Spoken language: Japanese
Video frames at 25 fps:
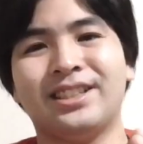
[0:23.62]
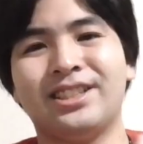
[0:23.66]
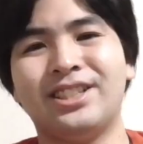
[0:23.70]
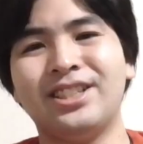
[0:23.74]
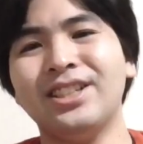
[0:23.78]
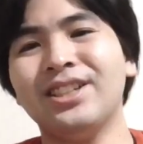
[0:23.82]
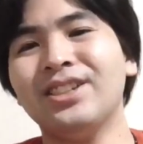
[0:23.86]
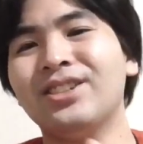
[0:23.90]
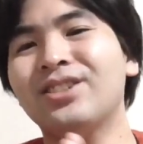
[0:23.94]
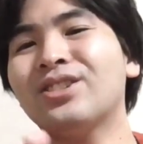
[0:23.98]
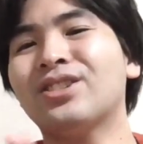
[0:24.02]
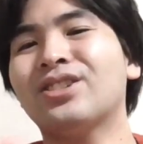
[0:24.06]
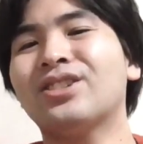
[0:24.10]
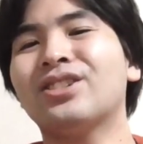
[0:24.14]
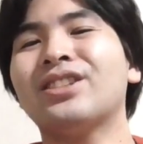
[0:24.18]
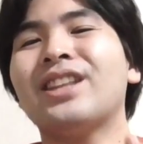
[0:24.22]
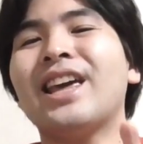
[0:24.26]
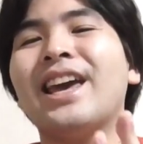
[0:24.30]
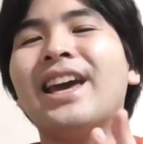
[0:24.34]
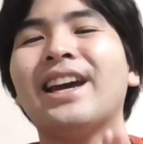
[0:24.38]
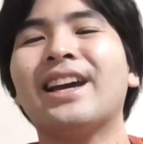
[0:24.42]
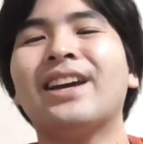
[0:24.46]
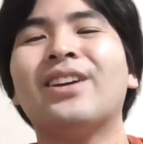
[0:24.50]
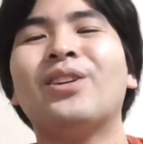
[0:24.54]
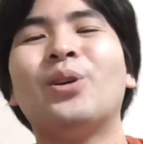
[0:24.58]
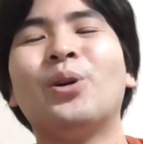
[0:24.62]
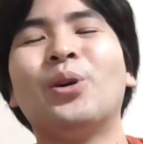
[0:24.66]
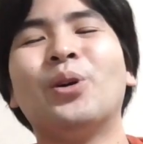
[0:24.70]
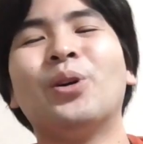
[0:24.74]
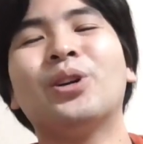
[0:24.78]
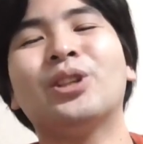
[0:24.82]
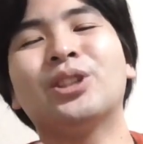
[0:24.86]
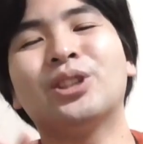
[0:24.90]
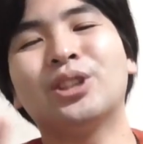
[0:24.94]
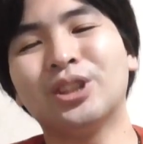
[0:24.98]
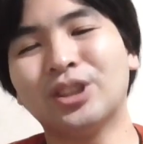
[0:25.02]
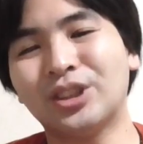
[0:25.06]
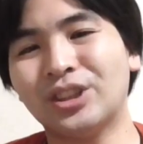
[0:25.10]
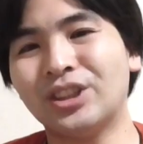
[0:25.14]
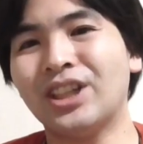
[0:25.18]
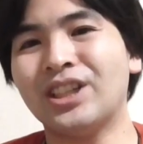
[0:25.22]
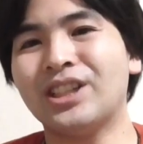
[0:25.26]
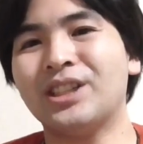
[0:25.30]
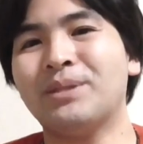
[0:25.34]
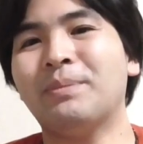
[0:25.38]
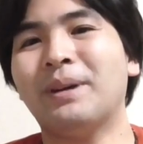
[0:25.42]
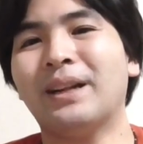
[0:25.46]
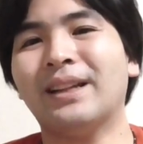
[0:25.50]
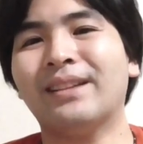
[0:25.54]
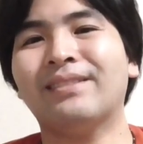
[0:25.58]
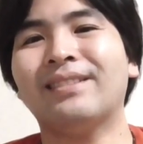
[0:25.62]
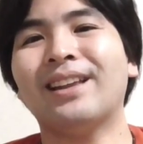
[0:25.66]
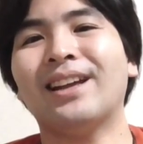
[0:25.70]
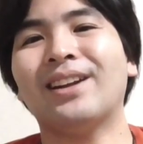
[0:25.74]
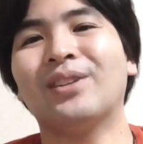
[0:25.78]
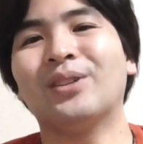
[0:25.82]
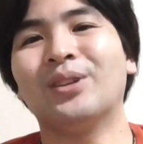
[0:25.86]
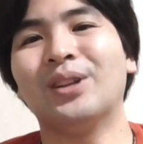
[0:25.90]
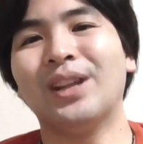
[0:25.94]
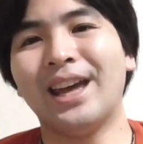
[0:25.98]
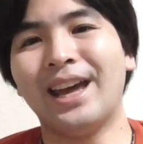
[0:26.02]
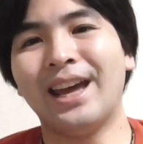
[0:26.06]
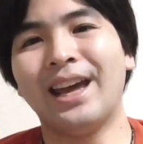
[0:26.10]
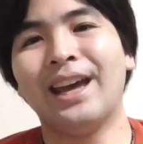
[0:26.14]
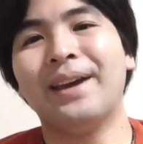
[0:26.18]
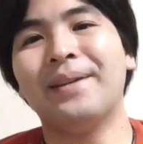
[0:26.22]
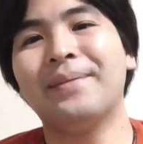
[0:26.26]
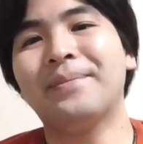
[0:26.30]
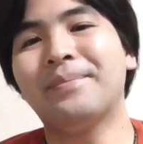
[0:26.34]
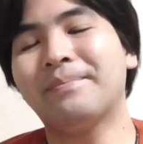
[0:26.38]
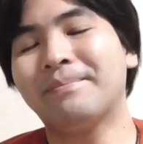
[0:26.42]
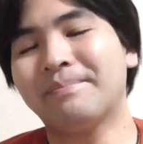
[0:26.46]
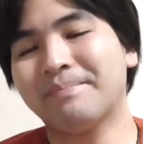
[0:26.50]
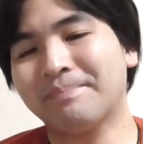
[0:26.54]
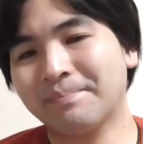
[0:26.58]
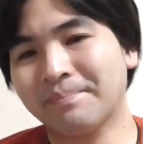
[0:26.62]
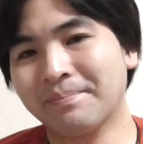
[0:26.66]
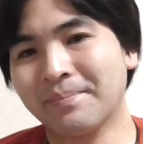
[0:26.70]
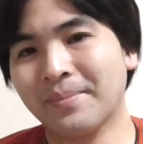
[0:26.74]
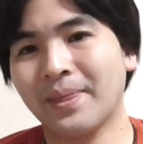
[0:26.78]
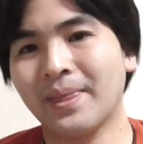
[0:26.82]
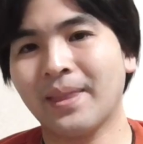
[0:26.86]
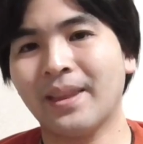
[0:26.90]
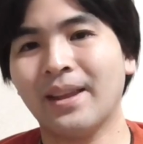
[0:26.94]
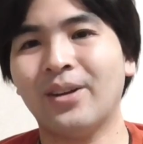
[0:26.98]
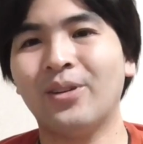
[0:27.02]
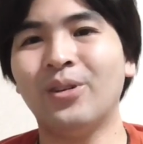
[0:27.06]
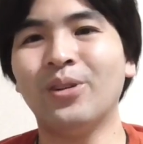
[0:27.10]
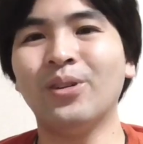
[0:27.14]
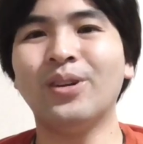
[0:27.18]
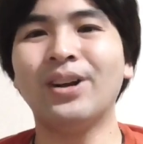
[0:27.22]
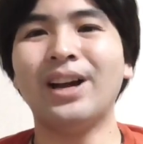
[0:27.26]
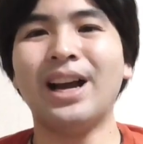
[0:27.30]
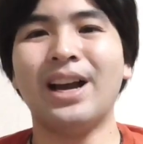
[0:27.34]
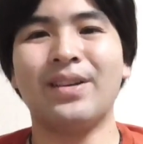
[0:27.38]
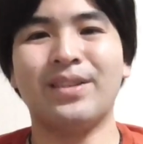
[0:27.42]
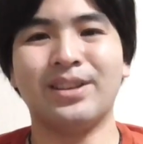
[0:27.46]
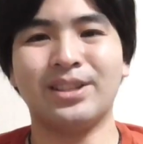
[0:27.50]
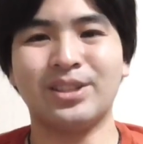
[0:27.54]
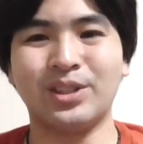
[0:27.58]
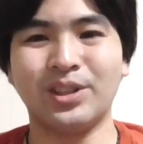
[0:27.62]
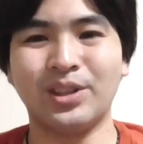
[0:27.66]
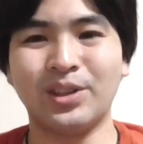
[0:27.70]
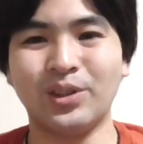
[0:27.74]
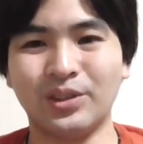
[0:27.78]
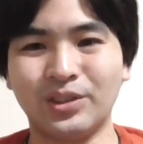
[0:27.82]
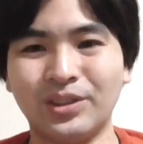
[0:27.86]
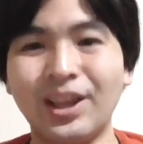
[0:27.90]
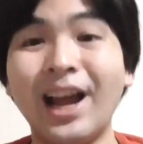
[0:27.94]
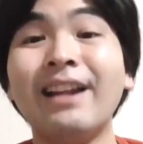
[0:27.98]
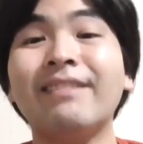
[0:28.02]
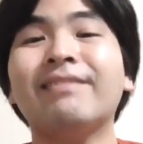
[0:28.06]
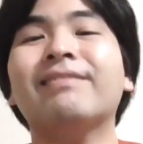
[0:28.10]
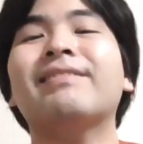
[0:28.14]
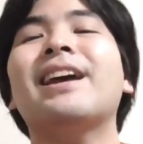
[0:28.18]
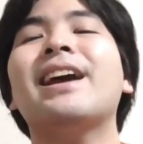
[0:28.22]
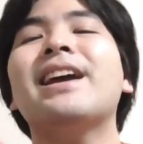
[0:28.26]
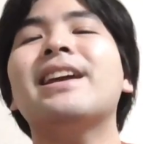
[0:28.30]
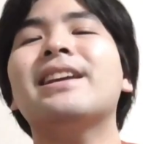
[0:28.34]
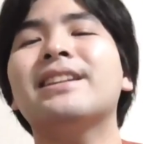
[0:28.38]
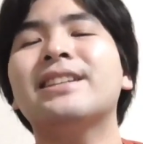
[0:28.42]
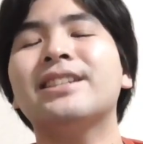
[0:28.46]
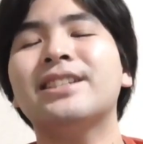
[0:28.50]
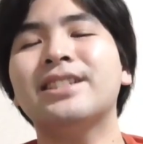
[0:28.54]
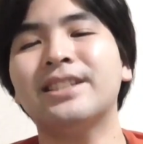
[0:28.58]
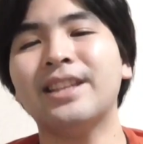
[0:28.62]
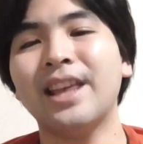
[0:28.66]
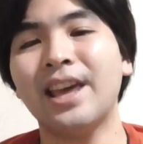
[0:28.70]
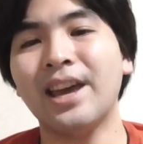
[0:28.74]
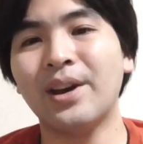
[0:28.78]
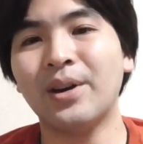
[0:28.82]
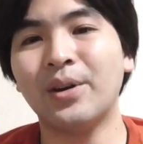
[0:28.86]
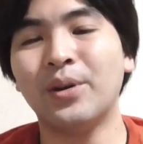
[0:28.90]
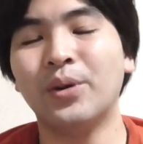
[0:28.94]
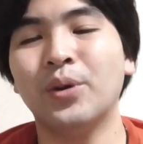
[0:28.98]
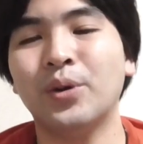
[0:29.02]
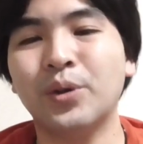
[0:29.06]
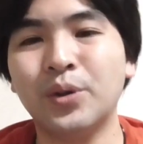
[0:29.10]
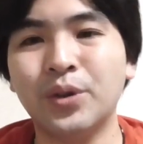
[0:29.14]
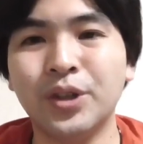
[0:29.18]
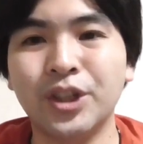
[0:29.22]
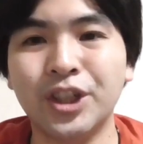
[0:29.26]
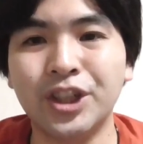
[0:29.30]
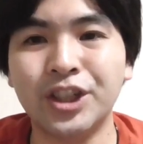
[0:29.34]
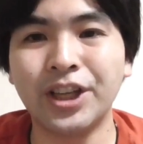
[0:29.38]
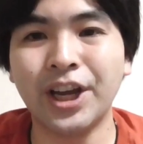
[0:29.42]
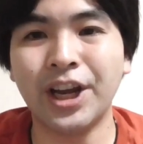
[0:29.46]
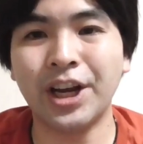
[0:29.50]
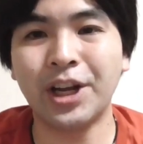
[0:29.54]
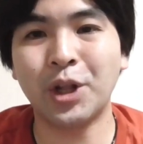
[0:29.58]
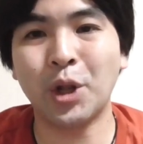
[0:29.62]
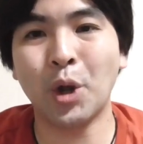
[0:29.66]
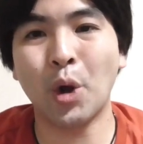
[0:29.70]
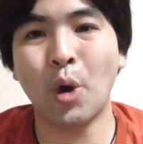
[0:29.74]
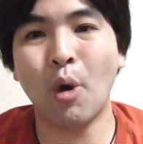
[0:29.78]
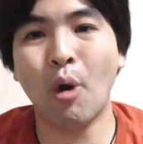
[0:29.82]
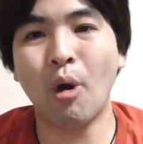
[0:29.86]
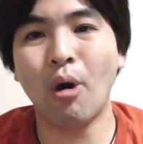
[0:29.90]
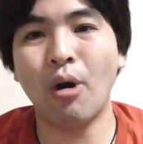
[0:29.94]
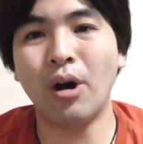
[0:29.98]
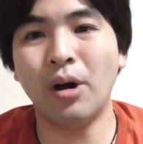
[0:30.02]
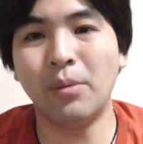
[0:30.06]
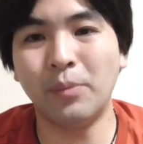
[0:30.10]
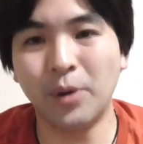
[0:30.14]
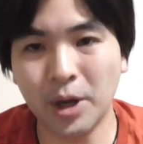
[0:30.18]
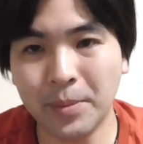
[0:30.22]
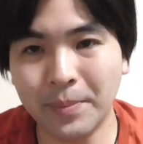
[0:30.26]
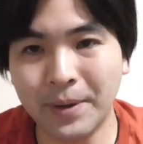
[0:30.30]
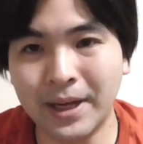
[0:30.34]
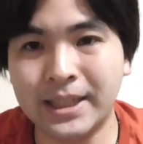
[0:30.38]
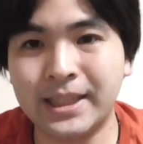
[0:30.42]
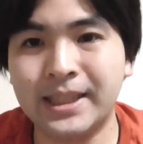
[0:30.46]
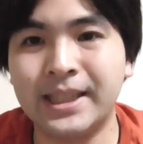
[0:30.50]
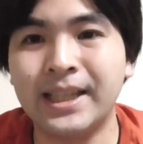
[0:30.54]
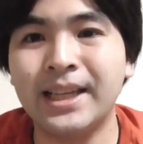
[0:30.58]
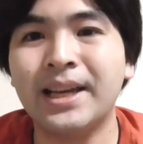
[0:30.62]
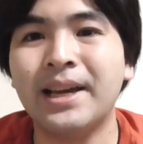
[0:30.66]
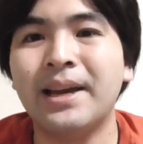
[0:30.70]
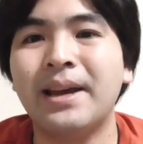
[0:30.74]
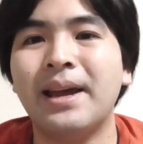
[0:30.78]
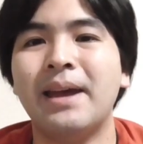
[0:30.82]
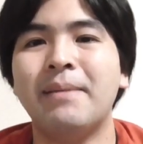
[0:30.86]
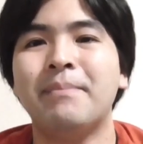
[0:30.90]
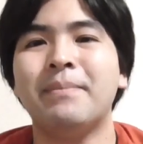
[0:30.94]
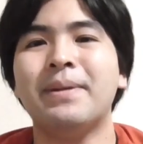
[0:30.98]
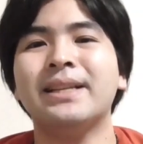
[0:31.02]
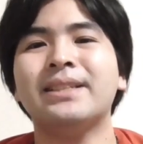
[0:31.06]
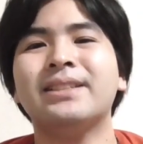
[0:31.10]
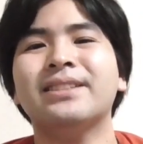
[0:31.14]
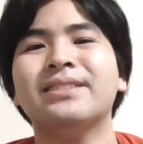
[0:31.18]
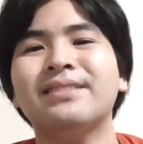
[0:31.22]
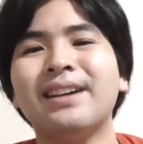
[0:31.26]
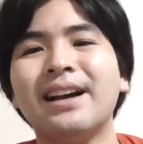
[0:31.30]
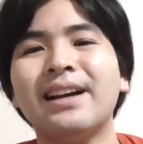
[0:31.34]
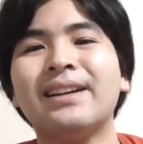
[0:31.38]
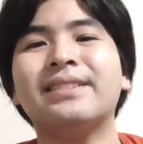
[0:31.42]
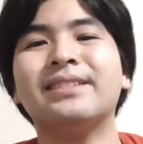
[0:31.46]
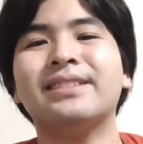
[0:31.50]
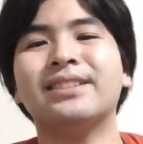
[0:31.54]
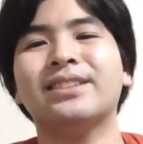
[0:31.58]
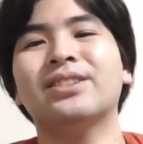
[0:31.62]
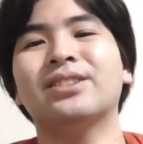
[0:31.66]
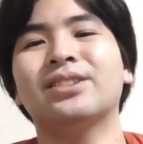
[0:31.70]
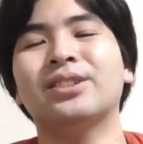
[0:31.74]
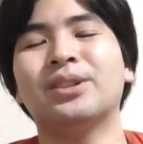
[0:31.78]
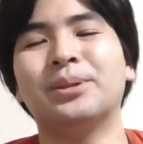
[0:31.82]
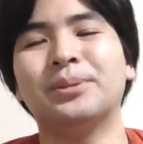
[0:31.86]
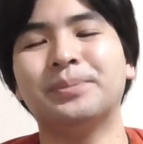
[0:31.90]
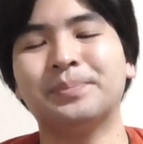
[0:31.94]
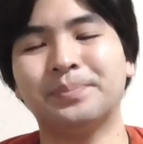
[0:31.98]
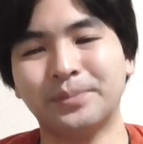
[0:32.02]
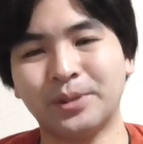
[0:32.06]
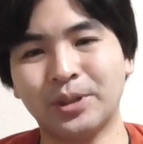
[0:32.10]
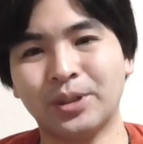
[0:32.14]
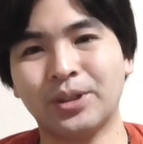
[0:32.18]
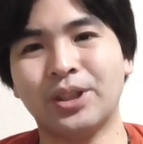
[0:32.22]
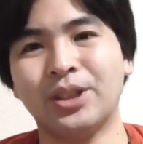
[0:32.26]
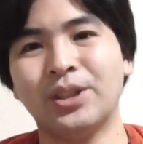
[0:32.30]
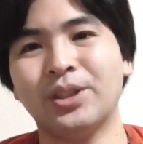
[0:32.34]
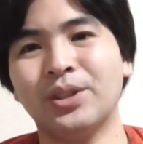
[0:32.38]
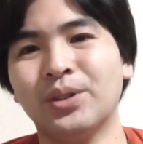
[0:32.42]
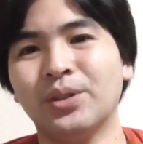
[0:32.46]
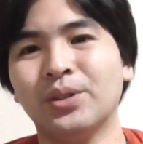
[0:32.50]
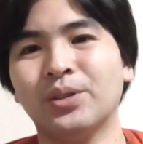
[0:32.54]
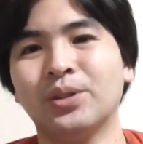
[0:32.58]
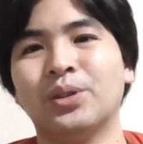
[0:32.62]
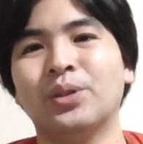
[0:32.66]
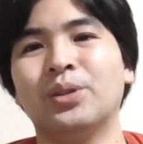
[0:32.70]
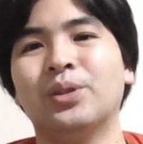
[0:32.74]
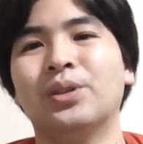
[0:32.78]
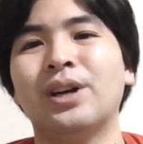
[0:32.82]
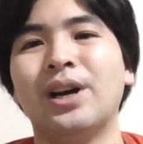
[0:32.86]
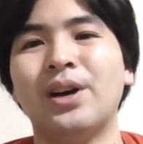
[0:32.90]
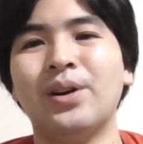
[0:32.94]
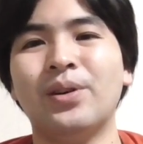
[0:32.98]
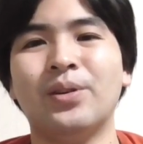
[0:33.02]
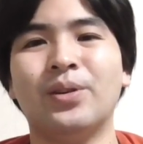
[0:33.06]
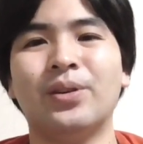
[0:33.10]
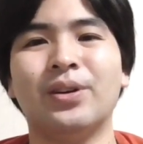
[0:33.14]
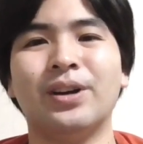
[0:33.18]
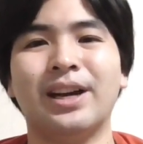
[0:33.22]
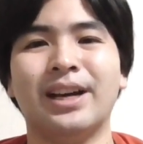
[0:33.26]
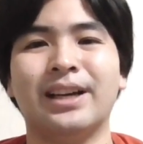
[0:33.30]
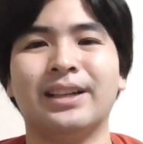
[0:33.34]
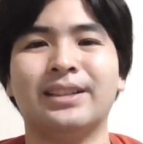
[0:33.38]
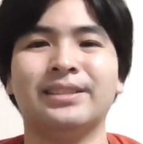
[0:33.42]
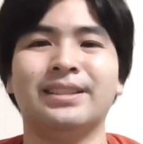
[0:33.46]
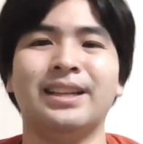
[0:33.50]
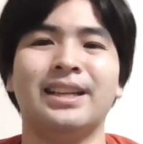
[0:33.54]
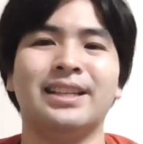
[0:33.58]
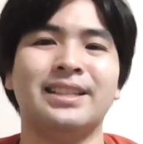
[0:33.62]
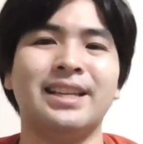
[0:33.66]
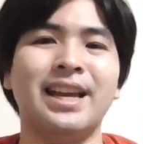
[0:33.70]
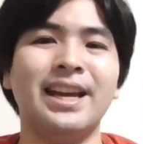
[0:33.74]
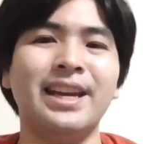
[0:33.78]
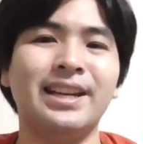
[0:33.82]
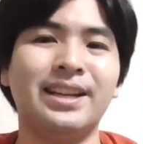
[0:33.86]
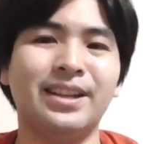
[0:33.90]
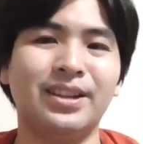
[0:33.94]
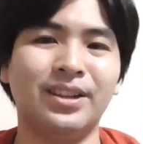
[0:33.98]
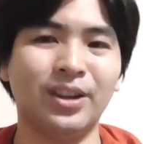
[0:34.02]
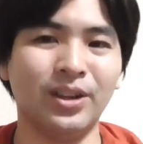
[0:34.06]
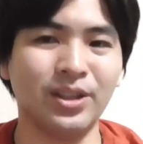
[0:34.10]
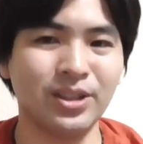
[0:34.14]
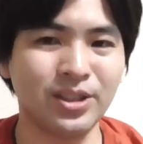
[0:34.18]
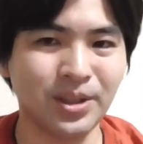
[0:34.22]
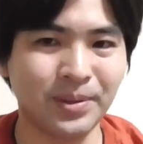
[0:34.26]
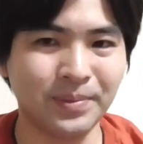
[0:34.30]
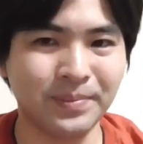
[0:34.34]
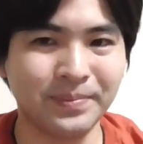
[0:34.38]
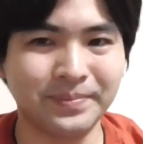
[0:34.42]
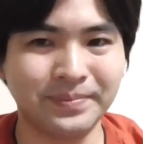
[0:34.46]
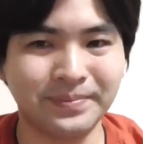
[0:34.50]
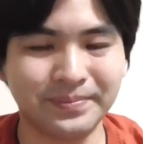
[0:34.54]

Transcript: ジンクスでこうくくってしまったので、今回はそれを単体にしてお送りしたいと思います。まずはその時の動画をご覧ください。どうぞ。